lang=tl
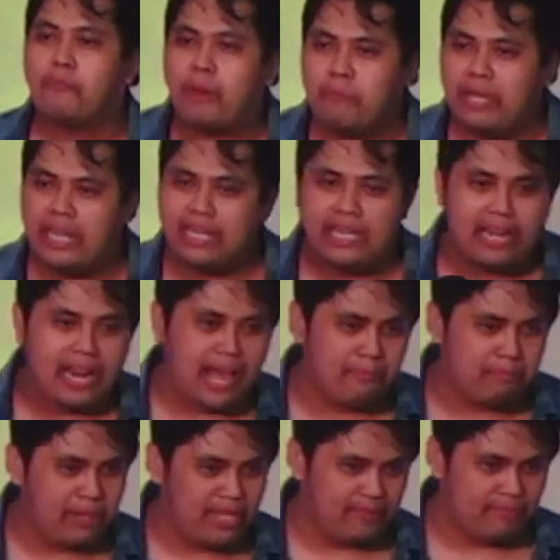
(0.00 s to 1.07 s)
pamilya
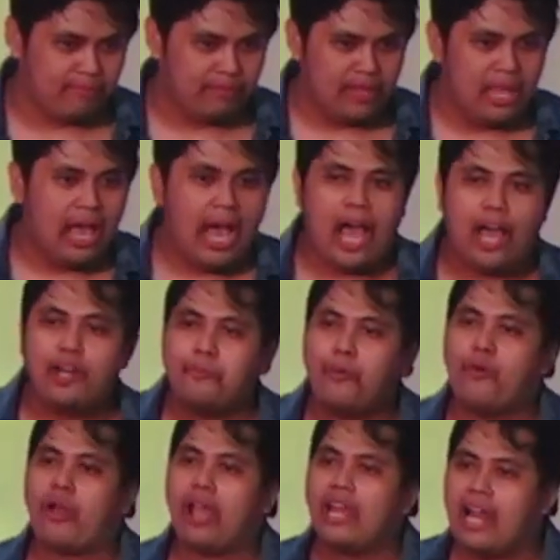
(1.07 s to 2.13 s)
namin? Ano pong
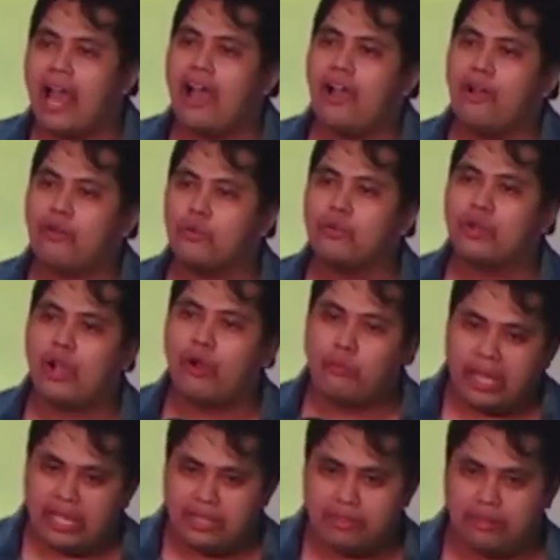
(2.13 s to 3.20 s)
kailangan kong
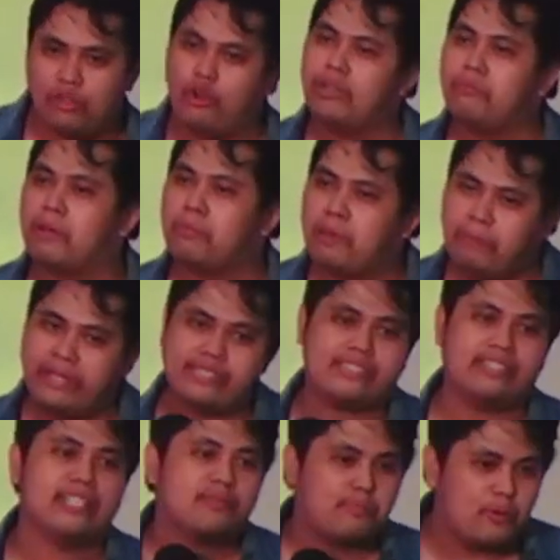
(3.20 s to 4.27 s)
gawin? Lord,
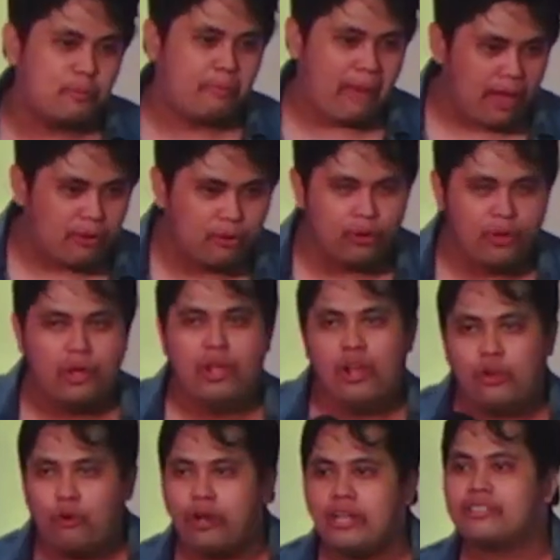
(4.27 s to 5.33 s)
magbi-business po ba ako?
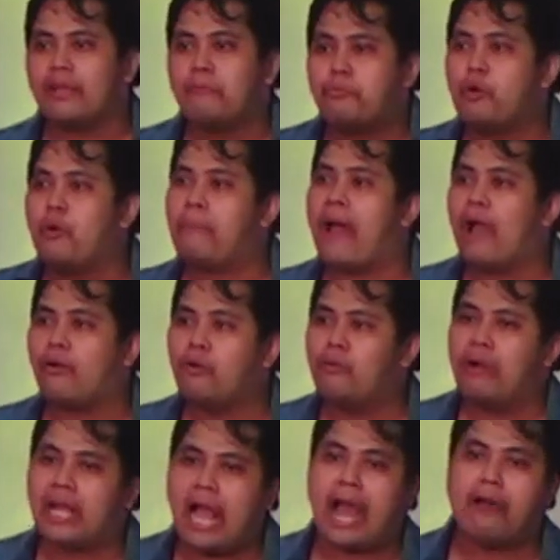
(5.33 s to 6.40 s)
Lord, saan po ba ako
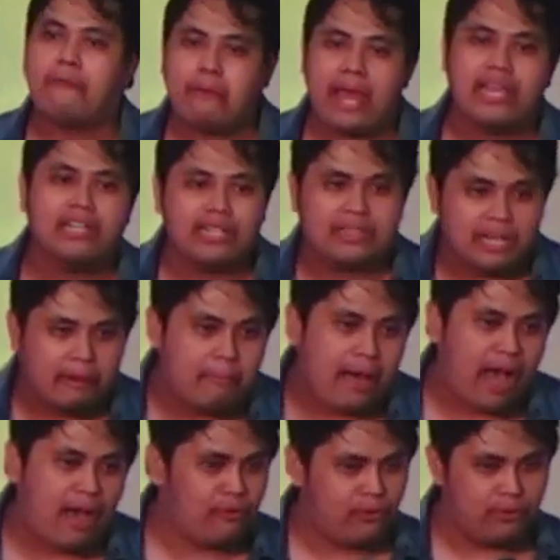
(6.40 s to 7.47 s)
mag apply na
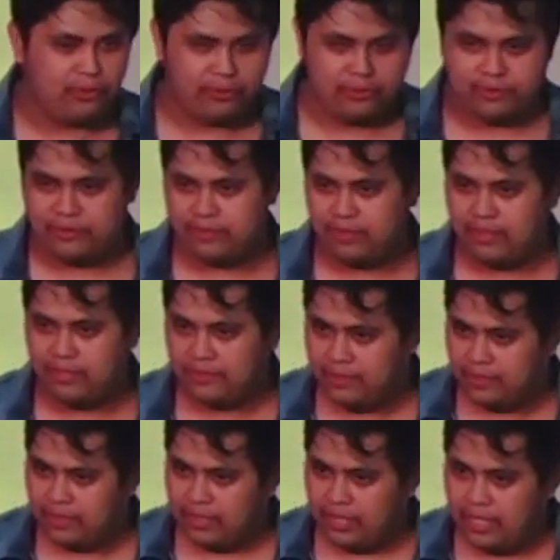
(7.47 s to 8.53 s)
trabaho?
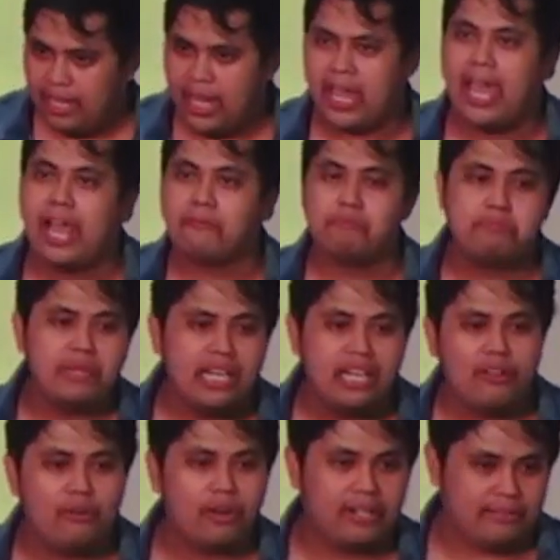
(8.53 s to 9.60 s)
Help me,
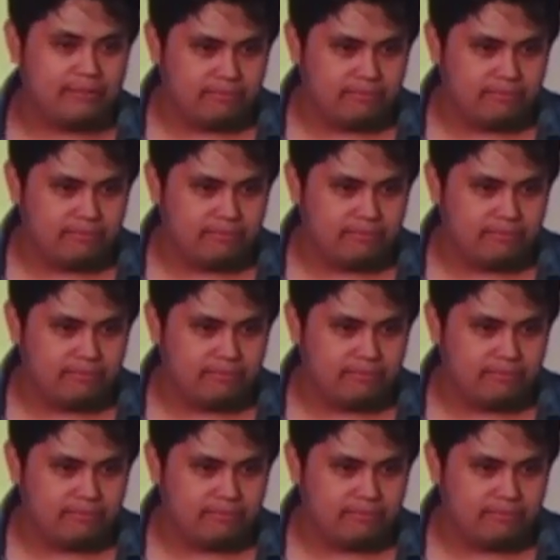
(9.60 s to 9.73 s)
Lord.